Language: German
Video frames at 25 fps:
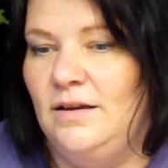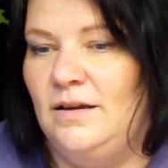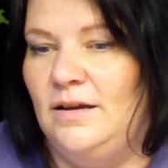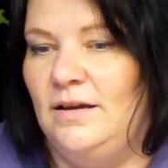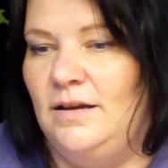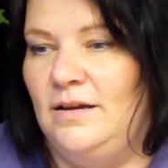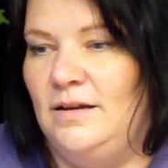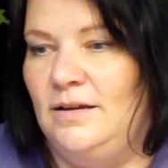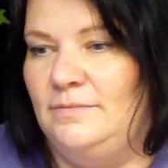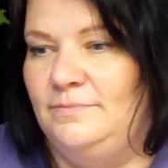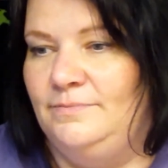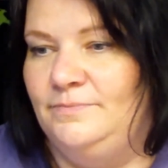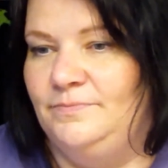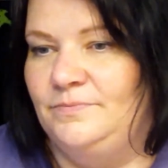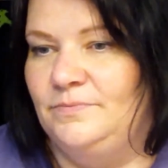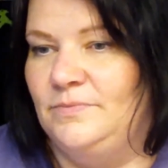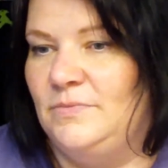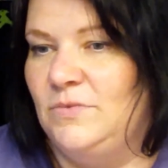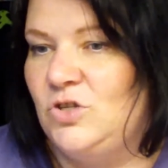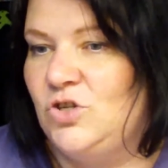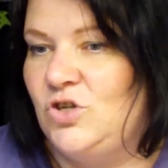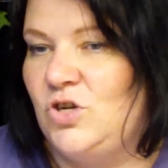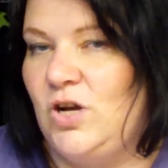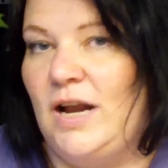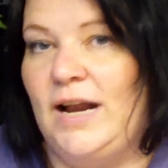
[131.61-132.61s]
Ähm,
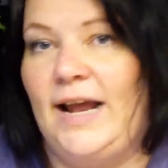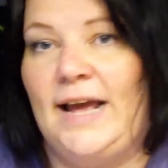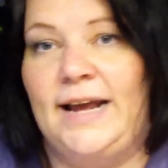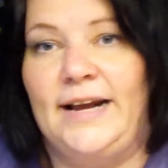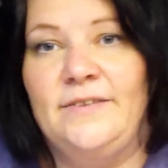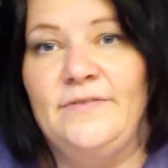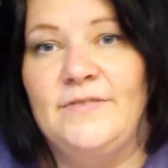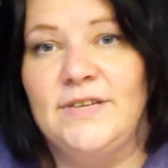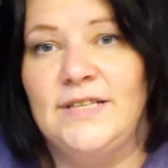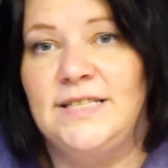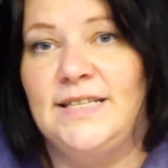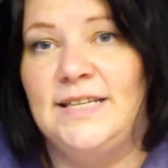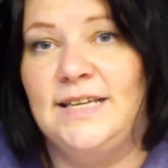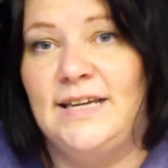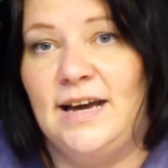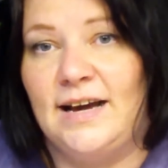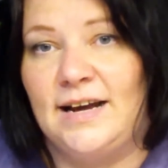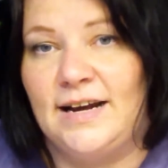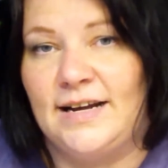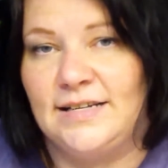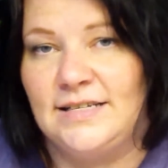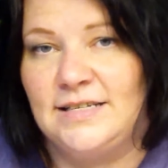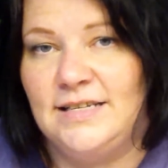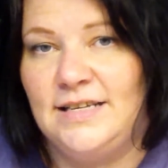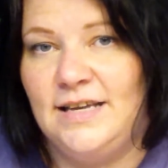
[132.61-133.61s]
schon alleine was die
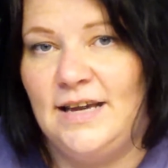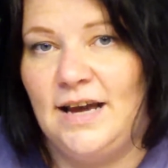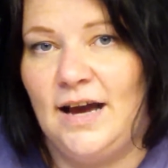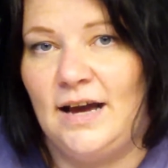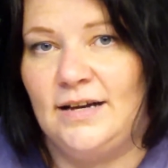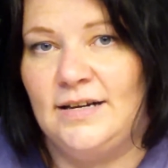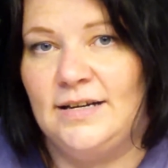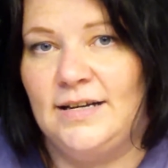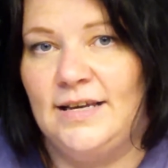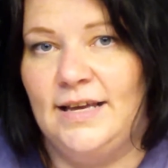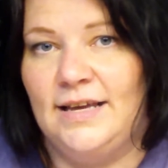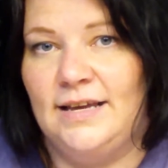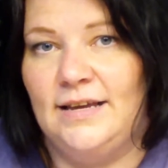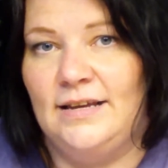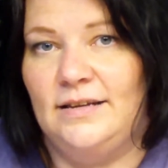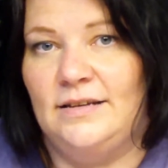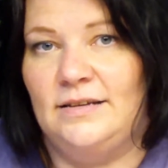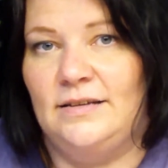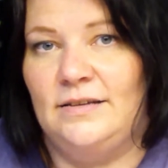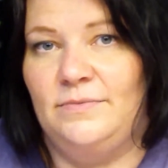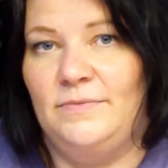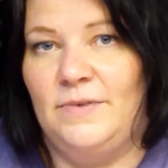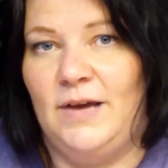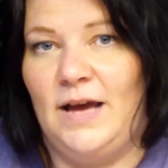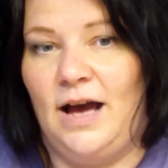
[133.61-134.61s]
Garantie angeht.
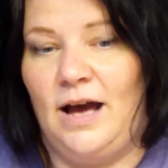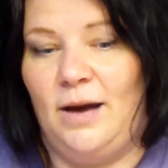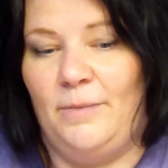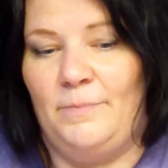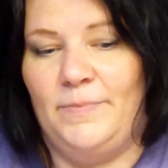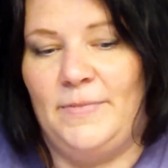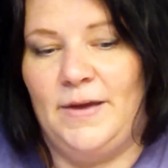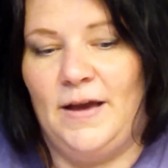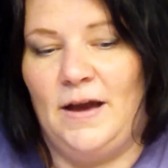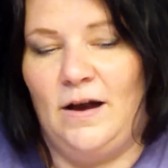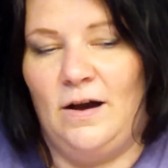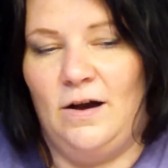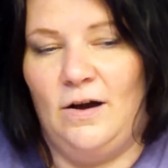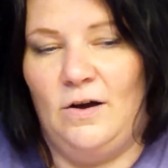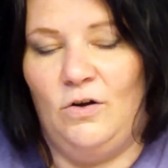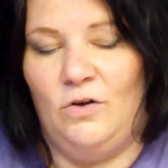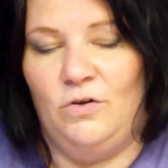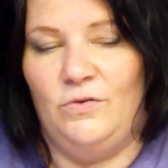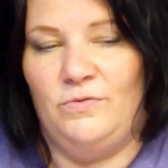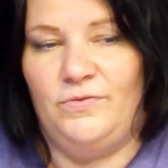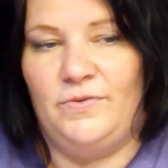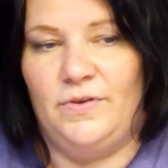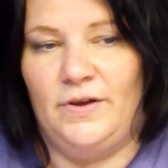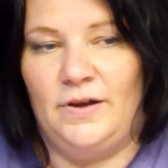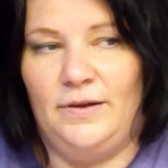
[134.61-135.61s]
Wir haben ja
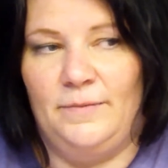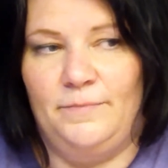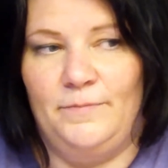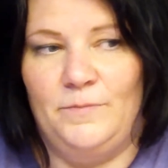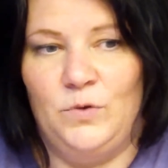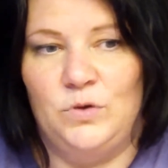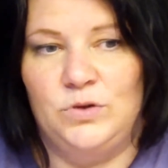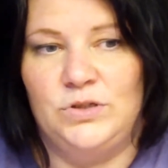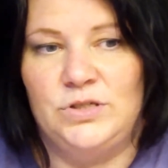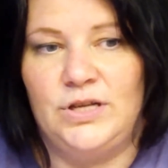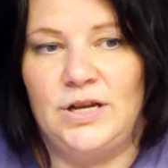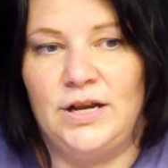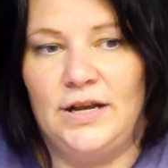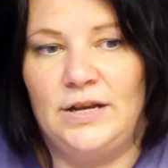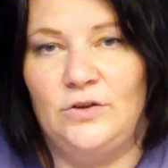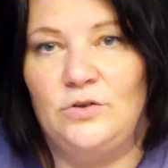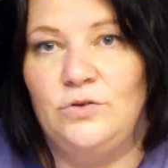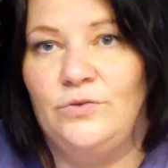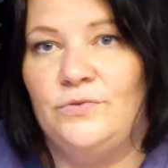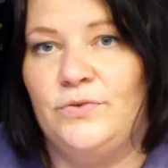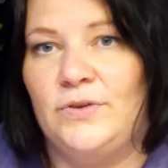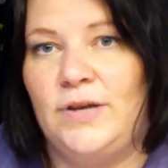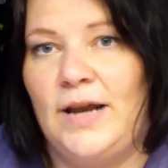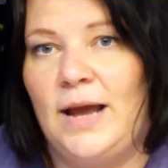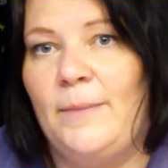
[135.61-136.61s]
auf ähm, unsere
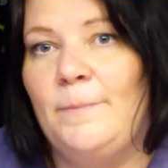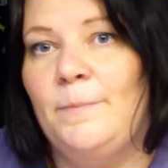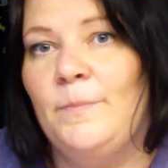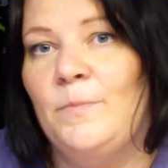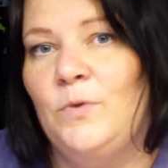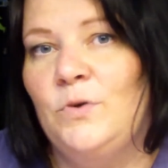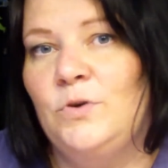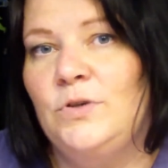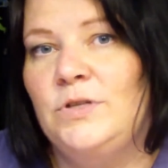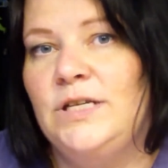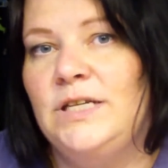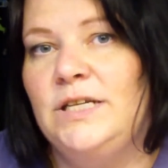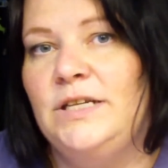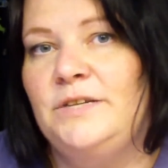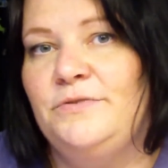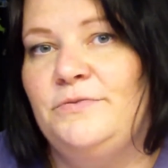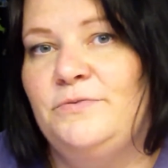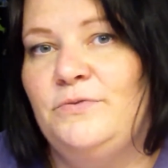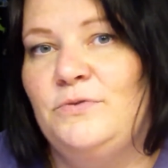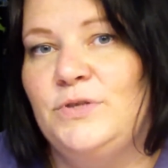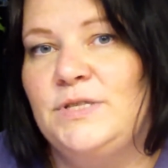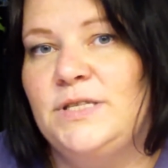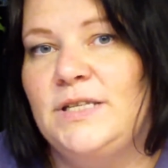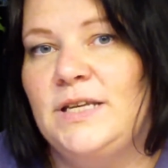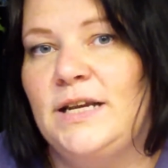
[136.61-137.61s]
Duftlampen und die
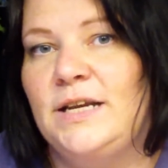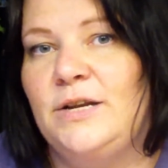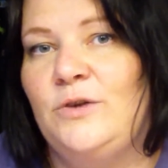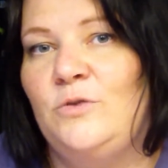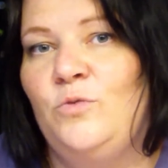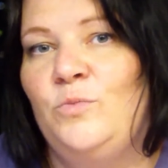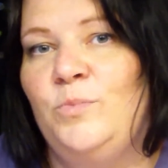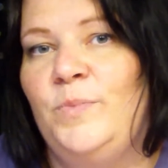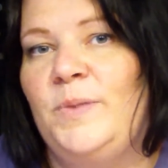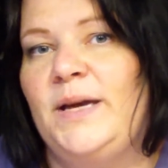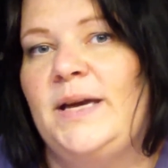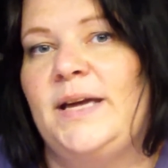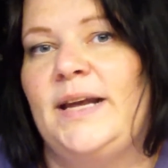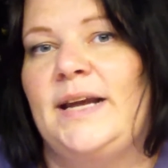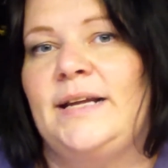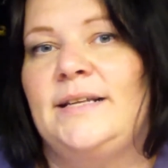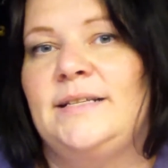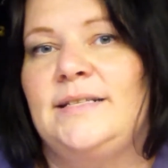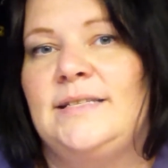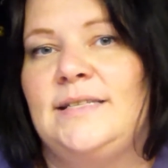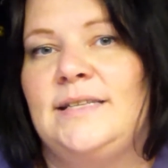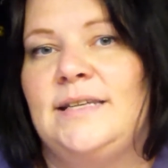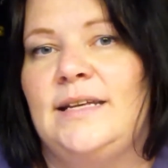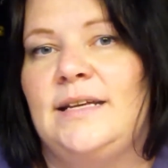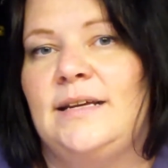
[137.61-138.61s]
Diffuser eine
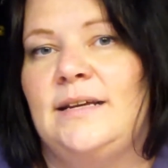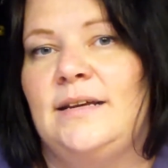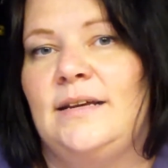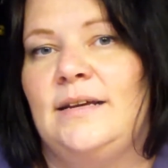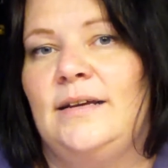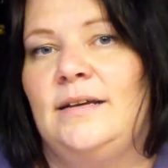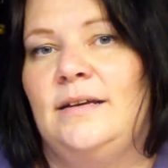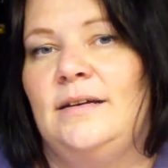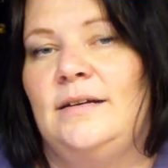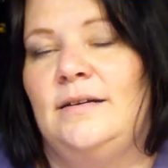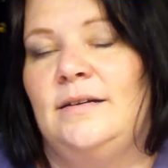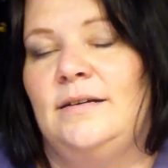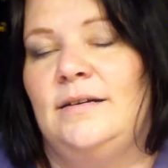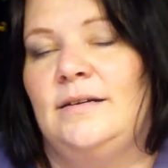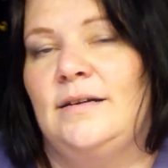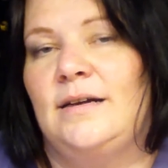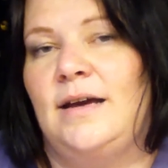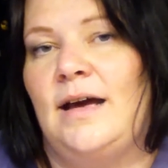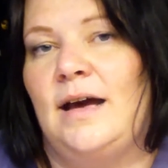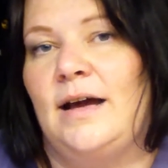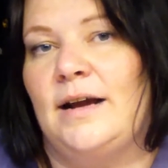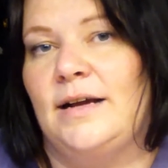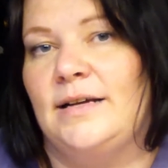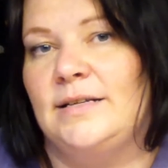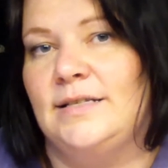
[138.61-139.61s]
unbegrenzte äh,
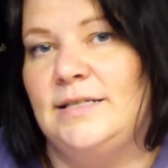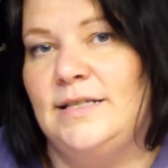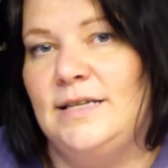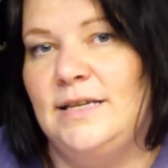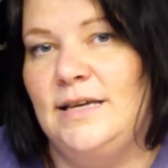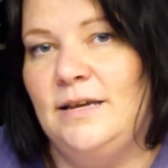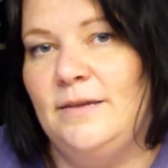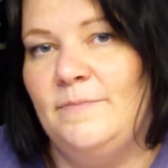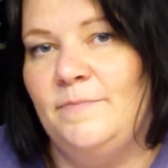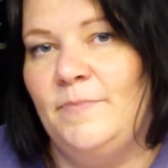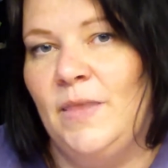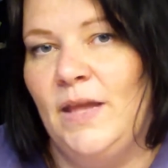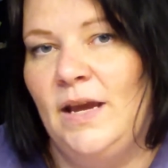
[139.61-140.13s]
Garantie.